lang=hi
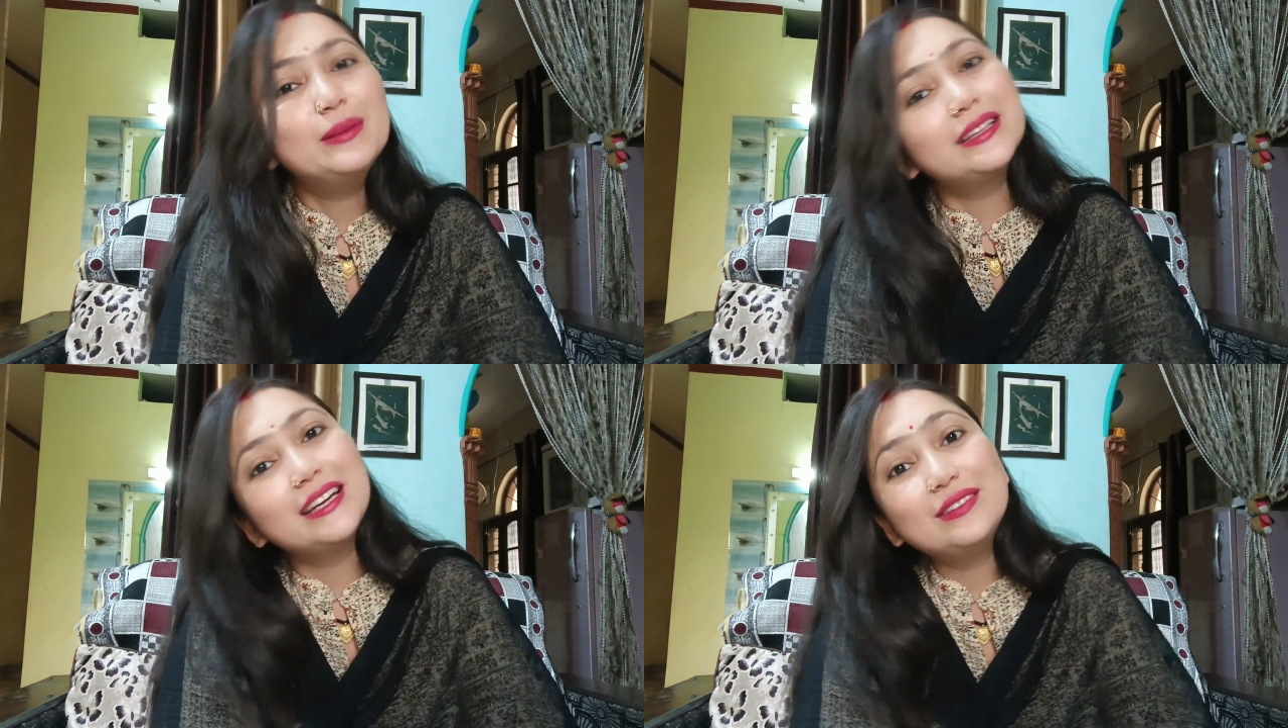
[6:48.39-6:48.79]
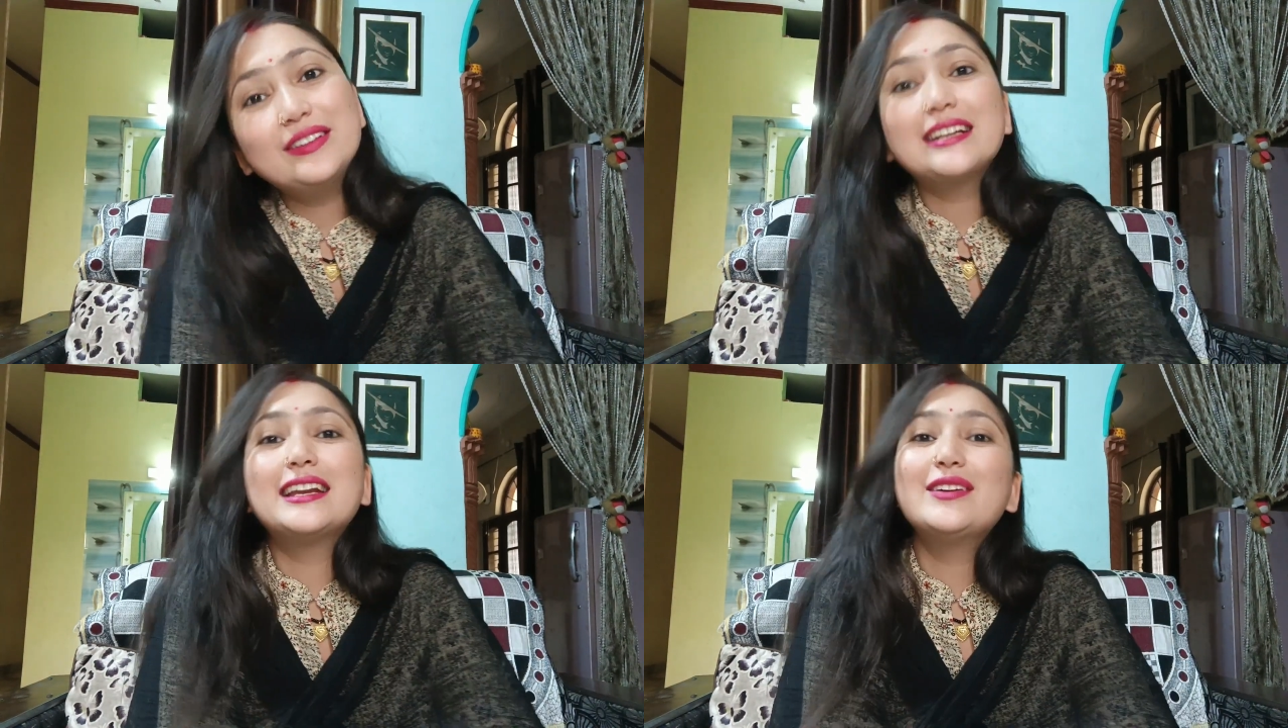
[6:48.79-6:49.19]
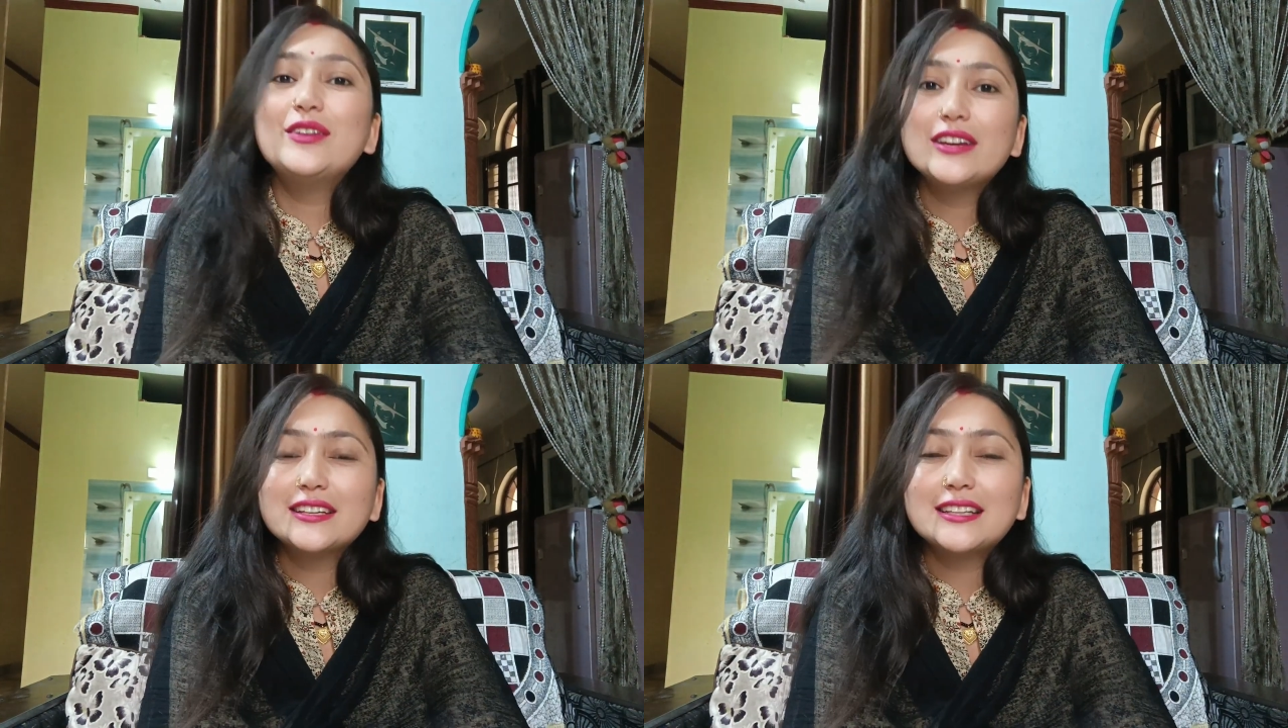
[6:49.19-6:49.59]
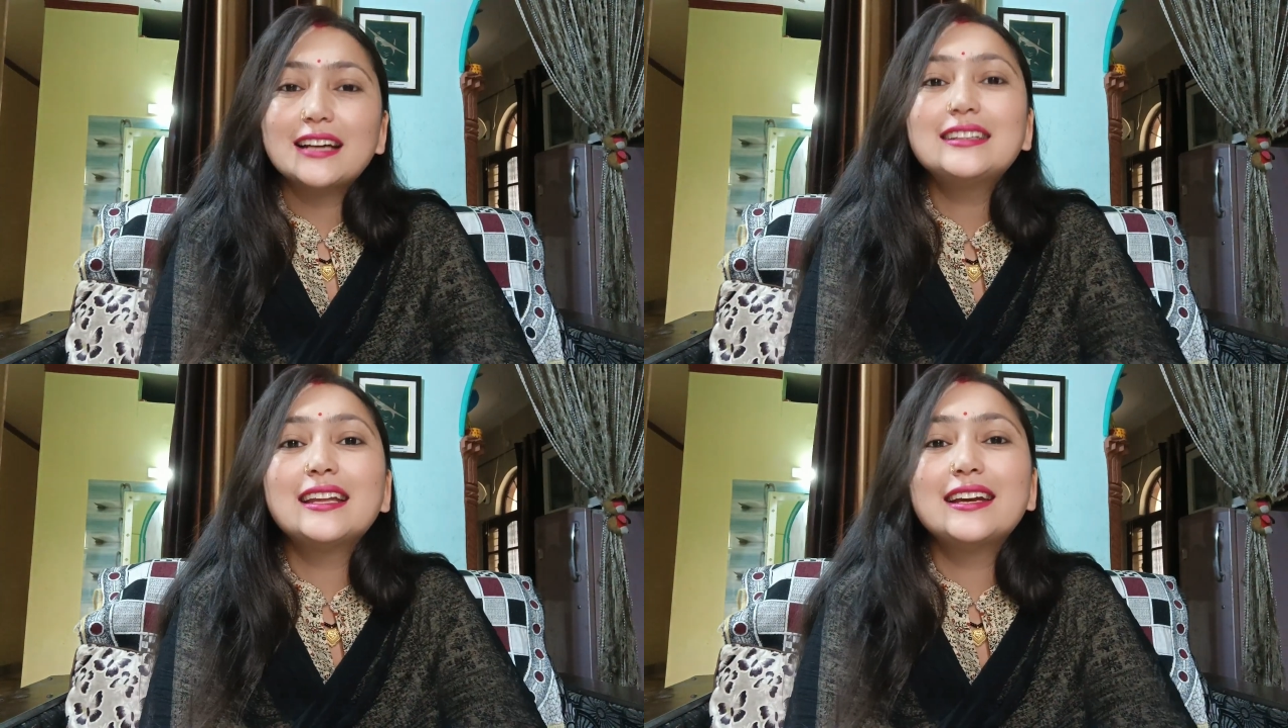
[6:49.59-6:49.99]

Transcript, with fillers: मिलते हैं फिर एक नए वीडियो के साथ